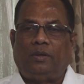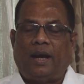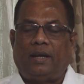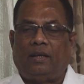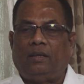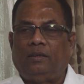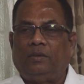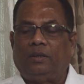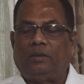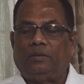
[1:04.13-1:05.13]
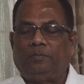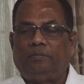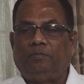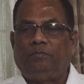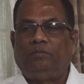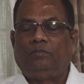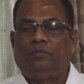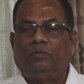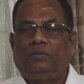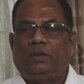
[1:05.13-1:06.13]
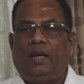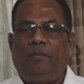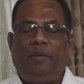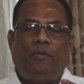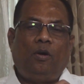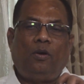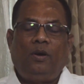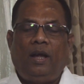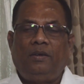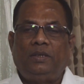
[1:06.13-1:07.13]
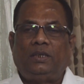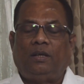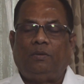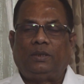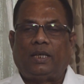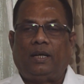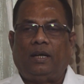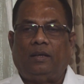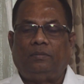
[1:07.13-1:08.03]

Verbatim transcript: லாட்டின்லேருந்து வந்தது எல்லாமே பாரோட் லாங்குவேஜ் தான் அவங்க சைடில்